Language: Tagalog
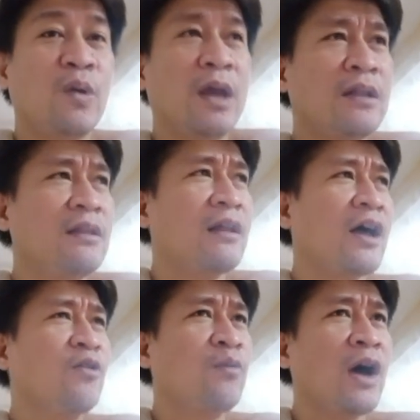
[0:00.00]
And
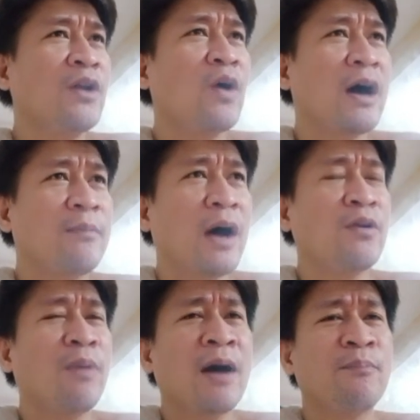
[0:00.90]
ano ano nga ba, ano
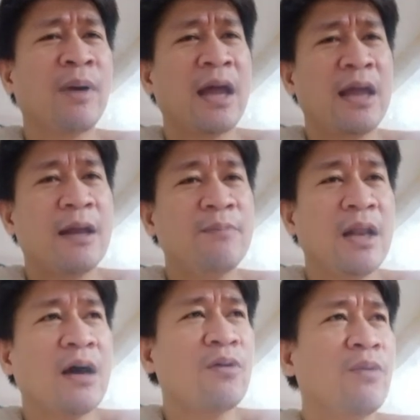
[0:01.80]
bang ang pakialam
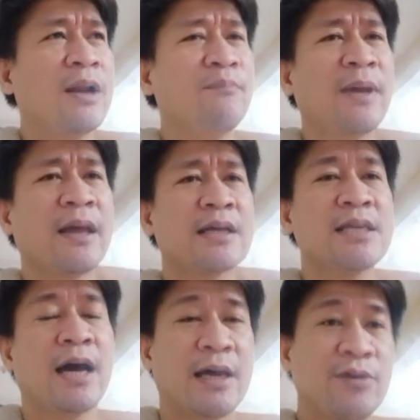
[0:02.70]
nila kung walang pera
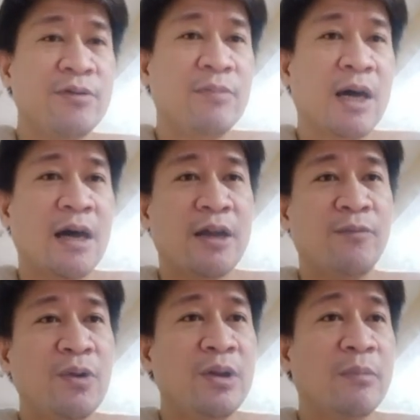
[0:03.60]
si Ayon mga
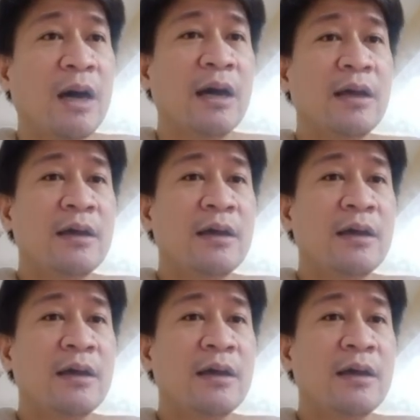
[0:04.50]
karibyo, 'di ba?